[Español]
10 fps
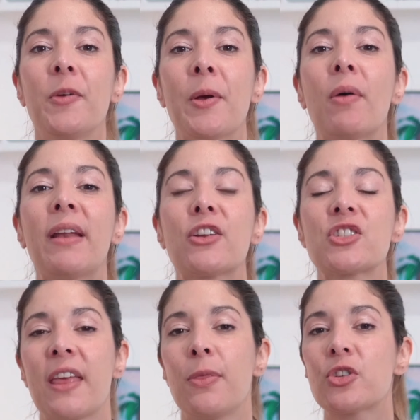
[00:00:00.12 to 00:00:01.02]
vengo a
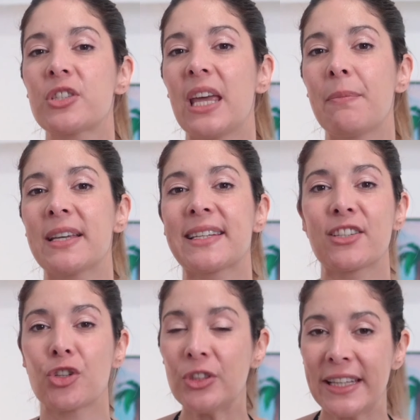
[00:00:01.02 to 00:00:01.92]
hablaros de dos temas
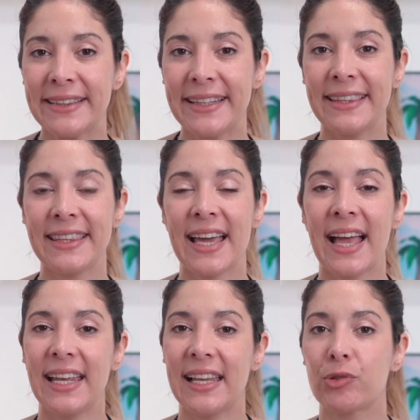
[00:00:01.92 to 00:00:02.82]
que son
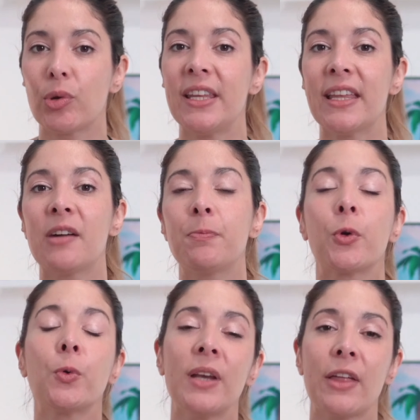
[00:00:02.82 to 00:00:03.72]
tendencia en la actualidad.
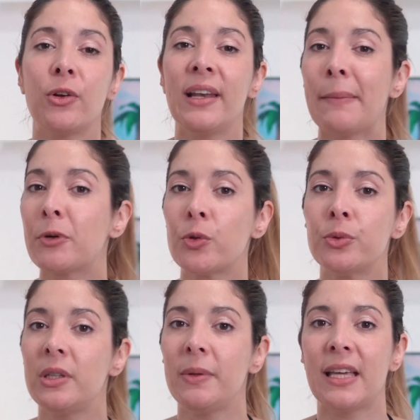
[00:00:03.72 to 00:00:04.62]
Por un lado, la
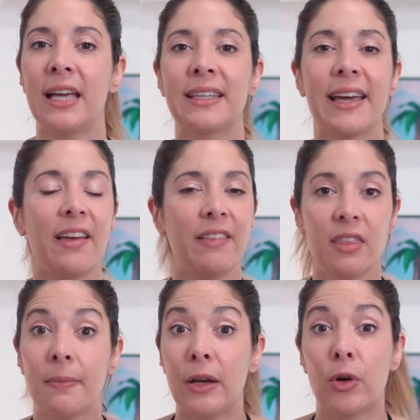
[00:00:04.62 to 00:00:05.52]
productividad. Cada
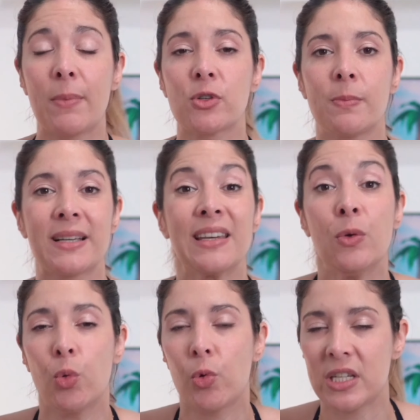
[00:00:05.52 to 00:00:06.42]
vez valoramos más
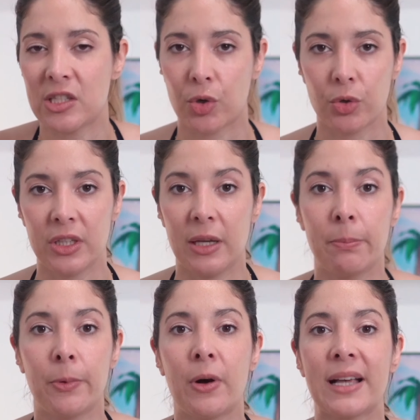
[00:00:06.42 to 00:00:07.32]
nuestro
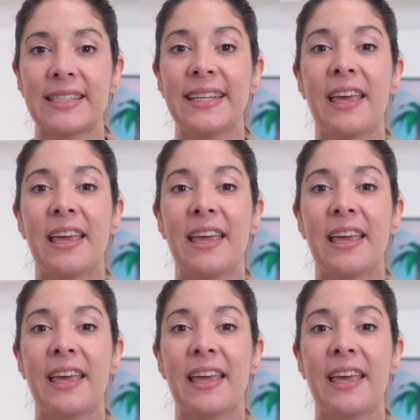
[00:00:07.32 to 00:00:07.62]
tiempo, así